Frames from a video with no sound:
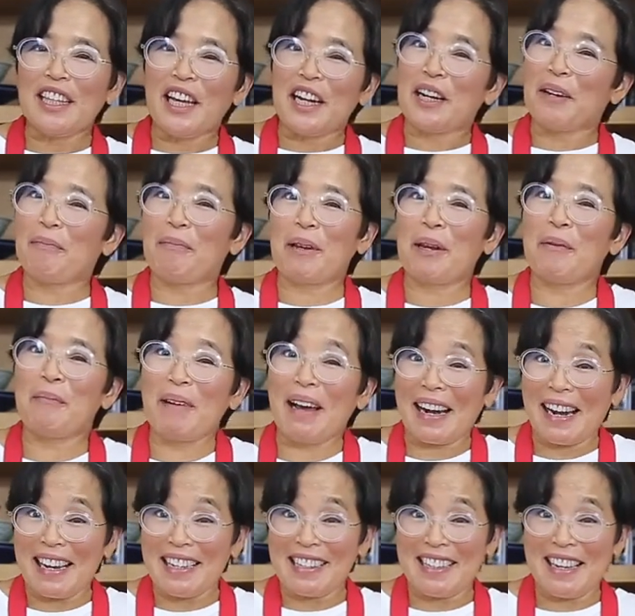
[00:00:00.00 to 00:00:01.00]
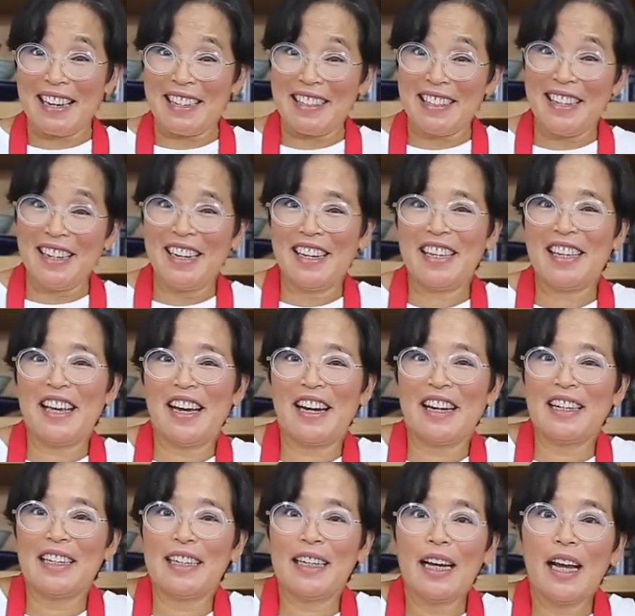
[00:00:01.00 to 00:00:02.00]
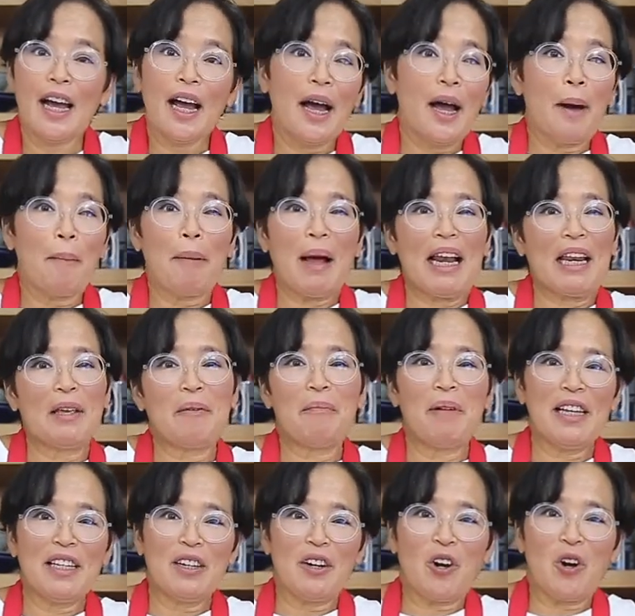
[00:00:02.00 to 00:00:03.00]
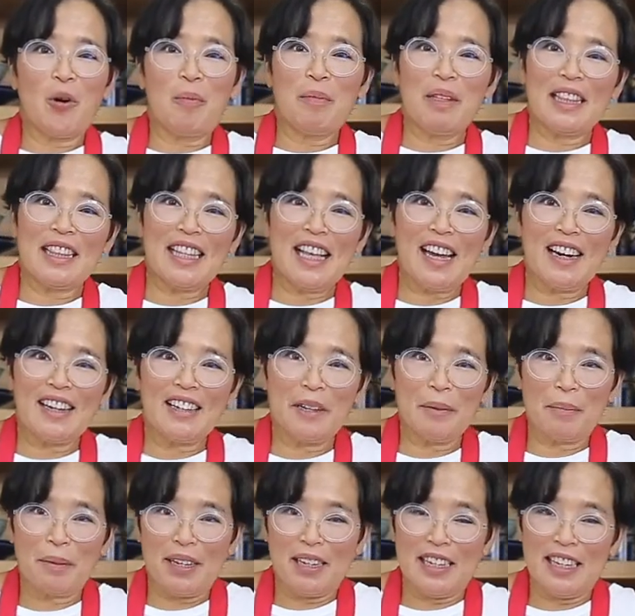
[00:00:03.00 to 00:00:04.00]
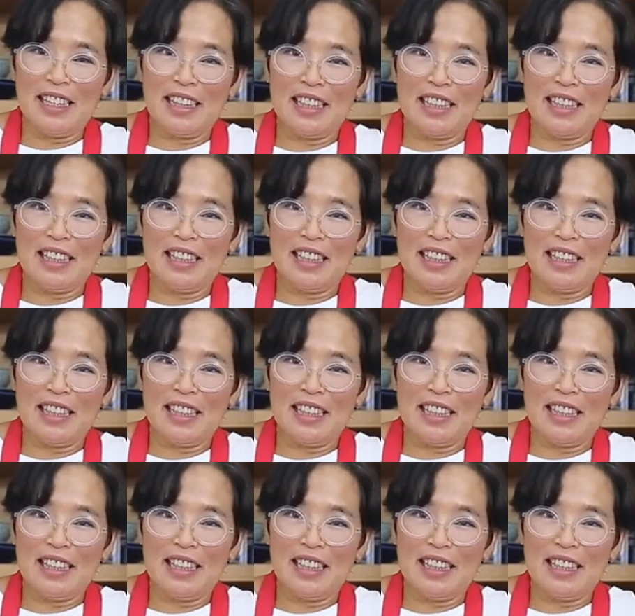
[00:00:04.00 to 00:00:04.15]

dari Prima Rasanya yang paling banyak komentar kepada